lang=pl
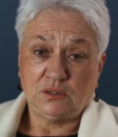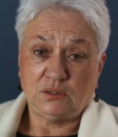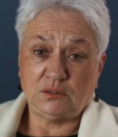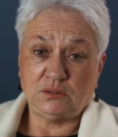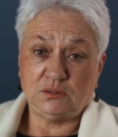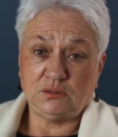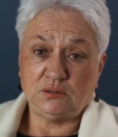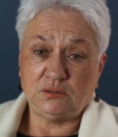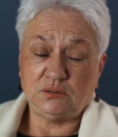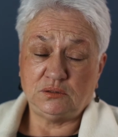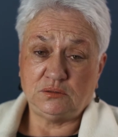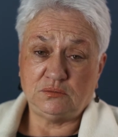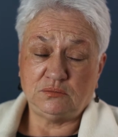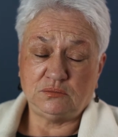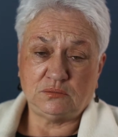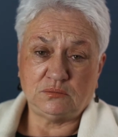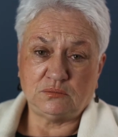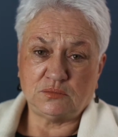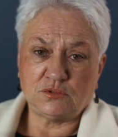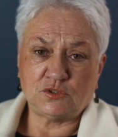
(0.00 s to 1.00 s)
y,
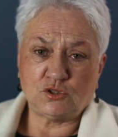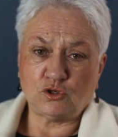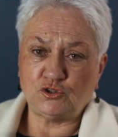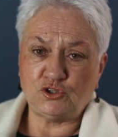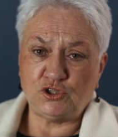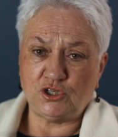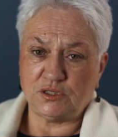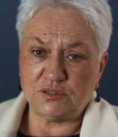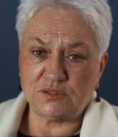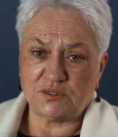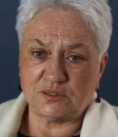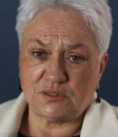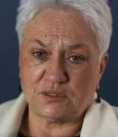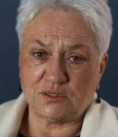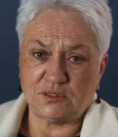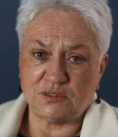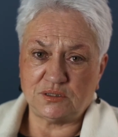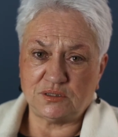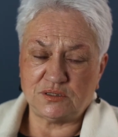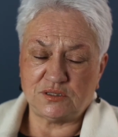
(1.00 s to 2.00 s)
coś jest
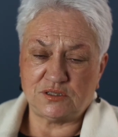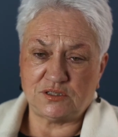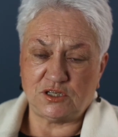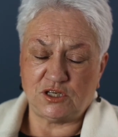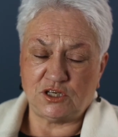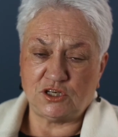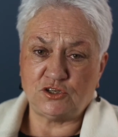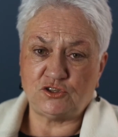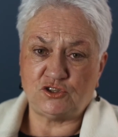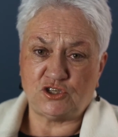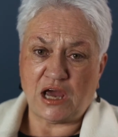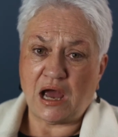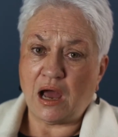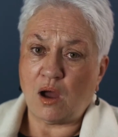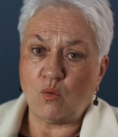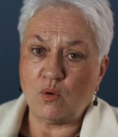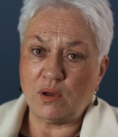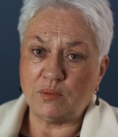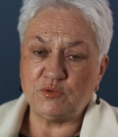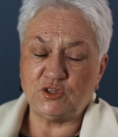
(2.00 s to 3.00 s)
y, z ich
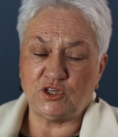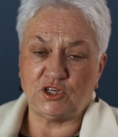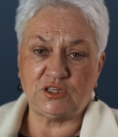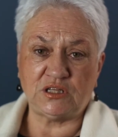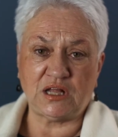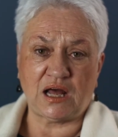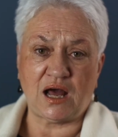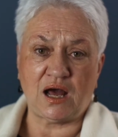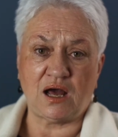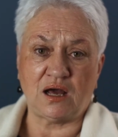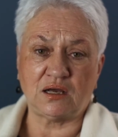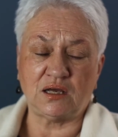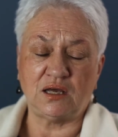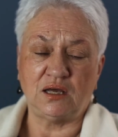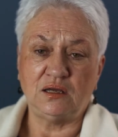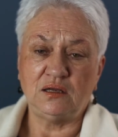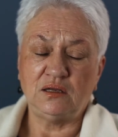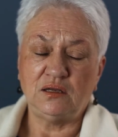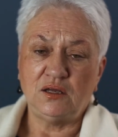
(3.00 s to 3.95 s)
ciałem nie tak,